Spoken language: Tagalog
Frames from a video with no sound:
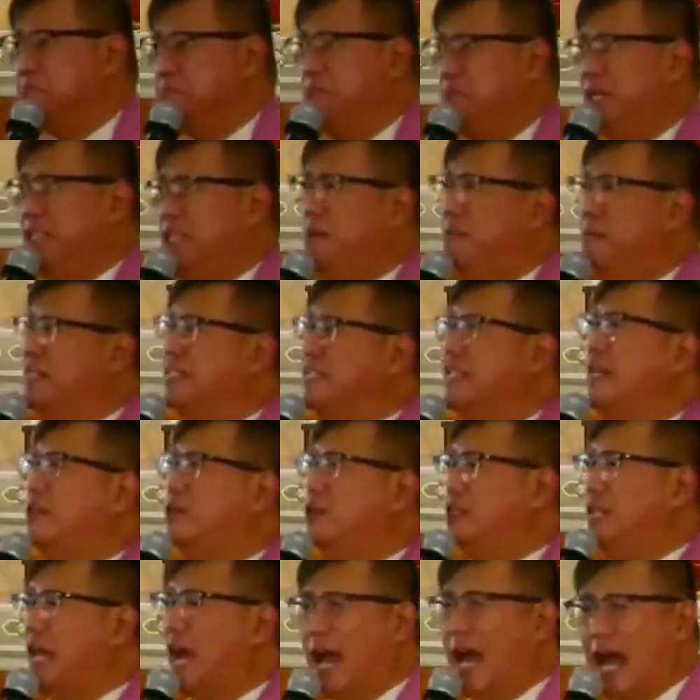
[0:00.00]
hindi
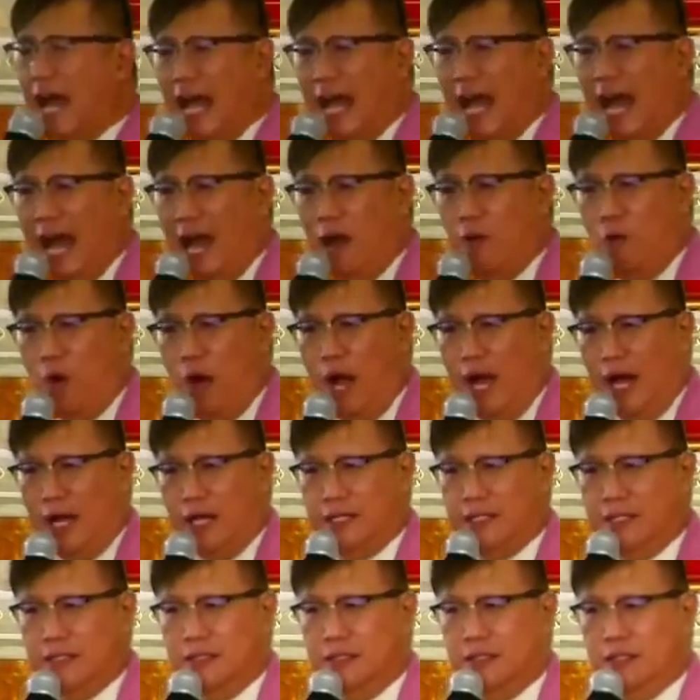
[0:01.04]
masyadong nakakaawa.
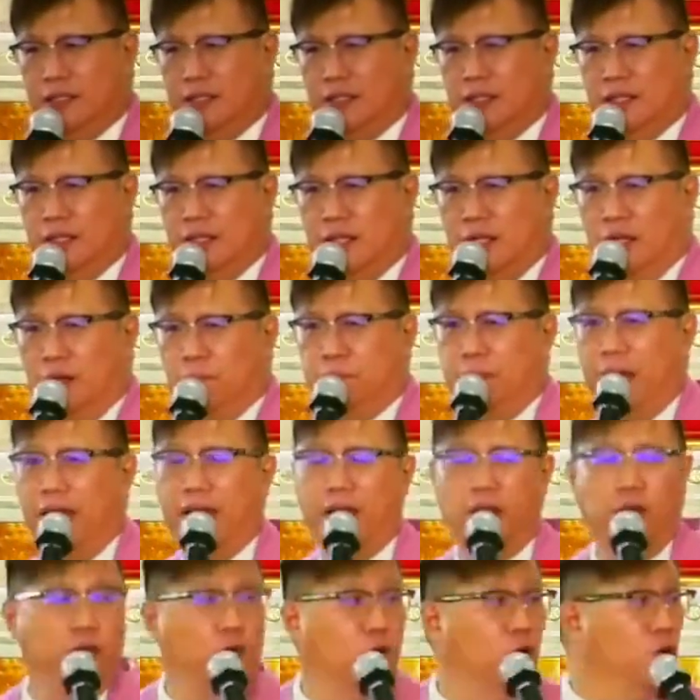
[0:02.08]
Pero
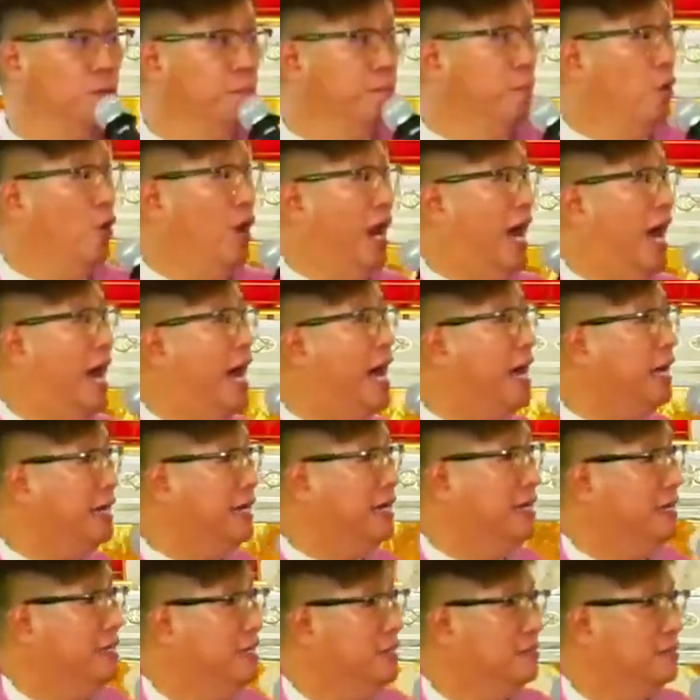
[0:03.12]
yung bulag,
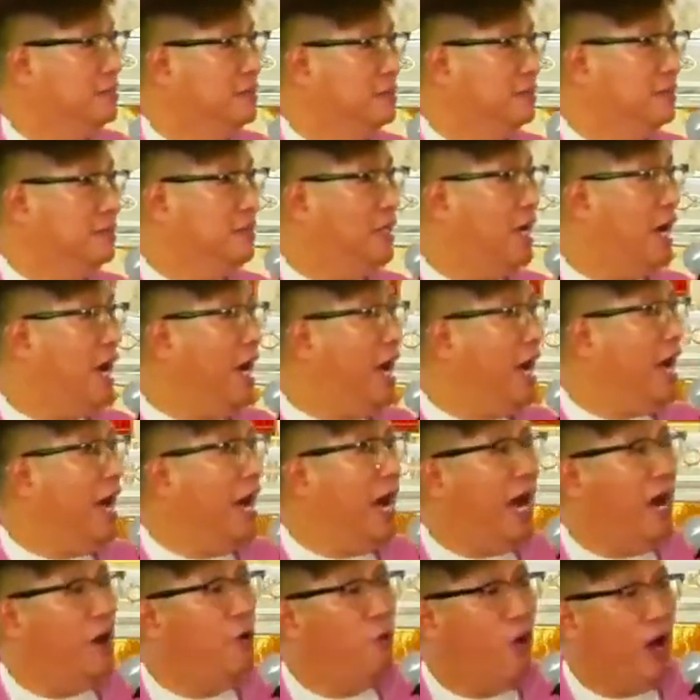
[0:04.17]

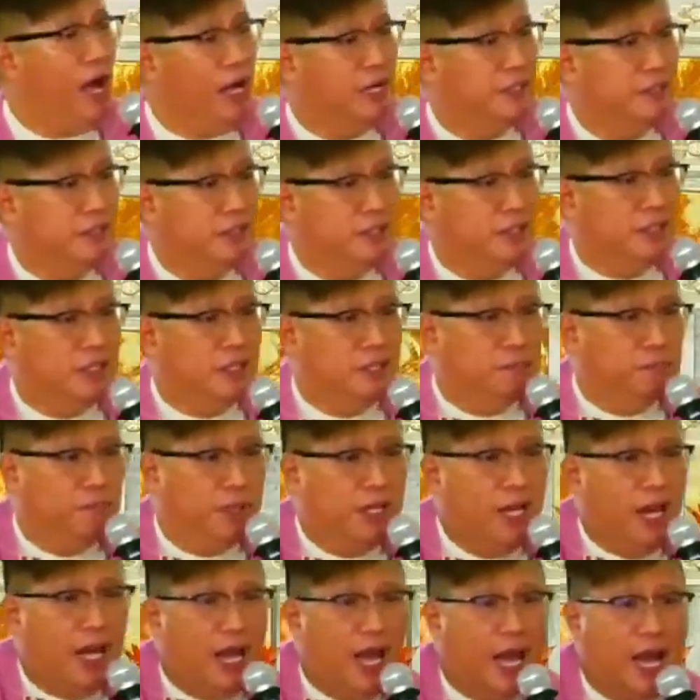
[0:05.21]
nakakaawa. Pag
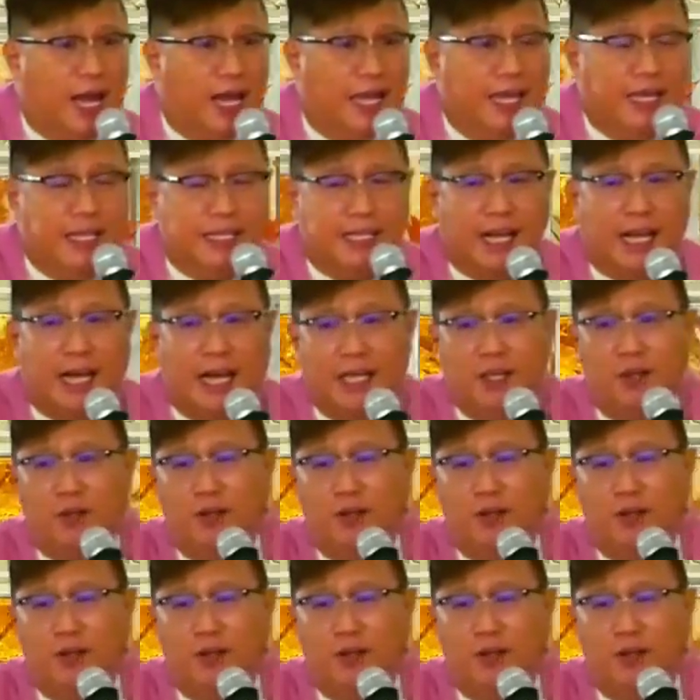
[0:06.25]
nakakita kayo,